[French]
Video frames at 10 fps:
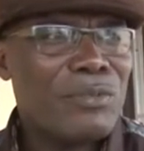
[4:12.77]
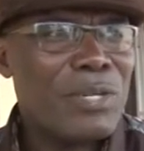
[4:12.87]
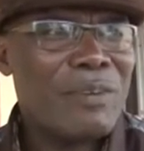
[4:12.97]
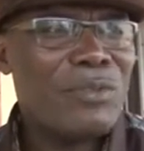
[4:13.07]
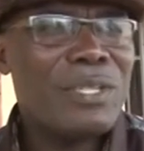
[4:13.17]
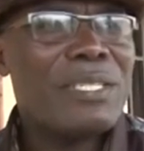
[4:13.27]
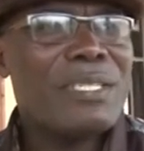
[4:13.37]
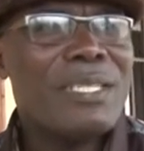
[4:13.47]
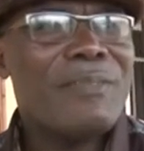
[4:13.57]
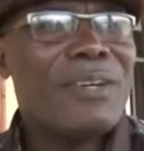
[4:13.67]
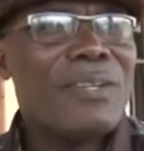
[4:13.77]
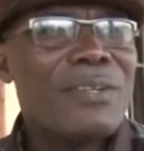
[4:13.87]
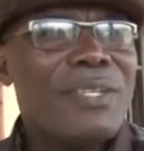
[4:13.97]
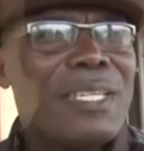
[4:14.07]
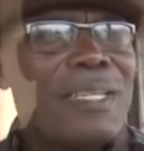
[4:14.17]
Nous l'avons décidé
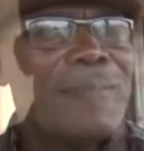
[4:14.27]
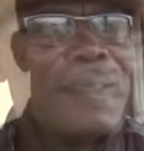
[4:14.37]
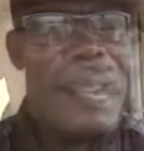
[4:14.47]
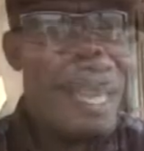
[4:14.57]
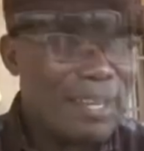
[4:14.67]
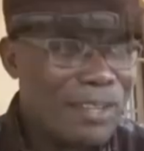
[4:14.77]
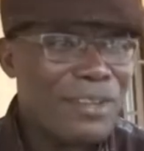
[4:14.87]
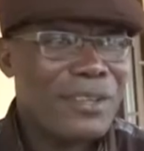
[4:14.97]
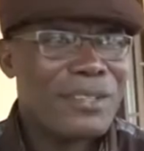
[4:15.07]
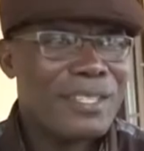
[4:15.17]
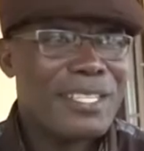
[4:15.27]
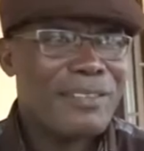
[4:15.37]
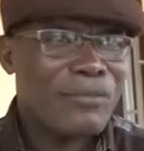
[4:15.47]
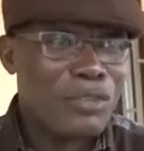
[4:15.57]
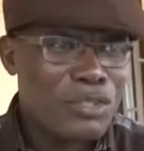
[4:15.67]
vendredi. Quelqu'un
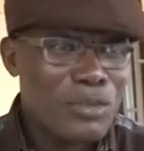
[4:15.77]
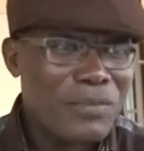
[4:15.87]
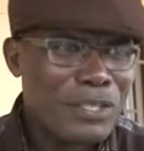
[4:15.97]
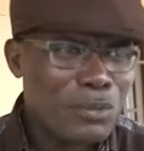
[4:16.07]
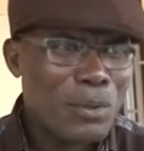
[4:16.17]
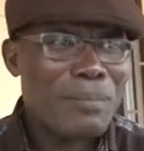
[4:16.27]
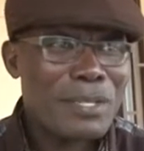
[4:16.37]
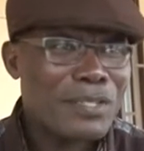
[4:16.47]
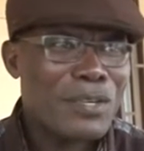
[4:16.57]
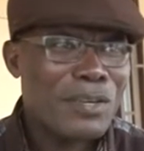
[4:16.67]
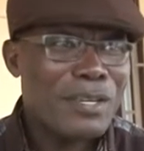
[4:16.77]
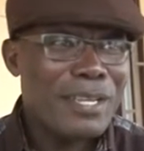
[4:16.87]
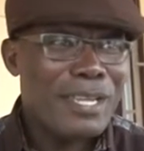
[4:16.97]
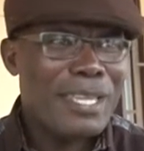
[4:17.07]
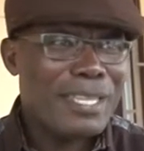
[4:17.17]
qui veut sauver trois personnes
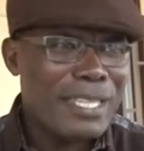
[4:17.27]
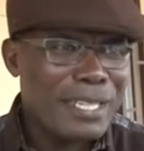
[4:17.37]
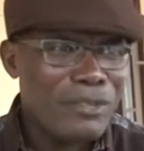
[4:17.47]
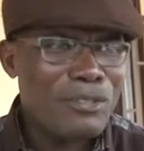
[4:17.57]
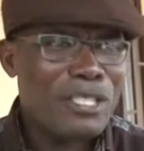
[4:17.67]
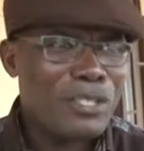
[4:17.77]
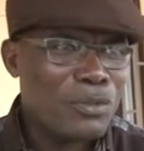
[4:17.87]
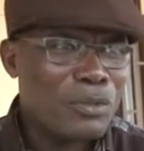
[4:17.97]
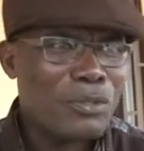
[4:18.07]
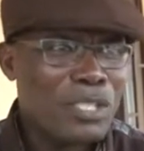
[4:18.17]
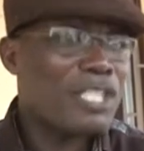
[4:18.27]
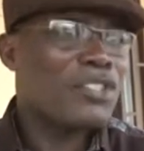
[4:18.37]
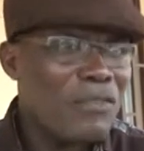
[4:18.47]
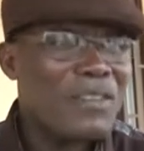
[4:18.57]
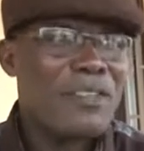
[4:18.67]
et qui réussit, qui
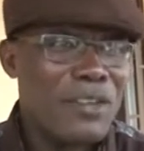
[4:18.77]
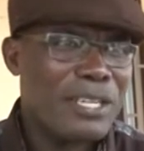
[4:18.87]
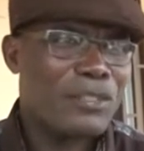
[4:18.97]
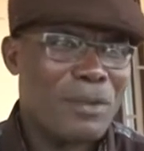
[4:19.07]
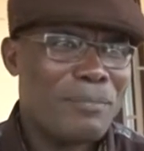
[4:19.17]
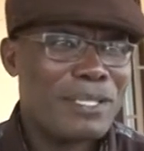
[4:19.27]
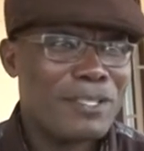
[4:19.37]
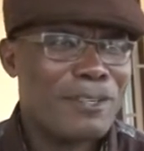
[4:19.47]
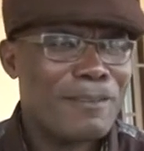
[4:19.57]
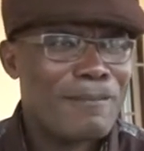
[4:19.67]
sauve d'ailleurs les trois personnes.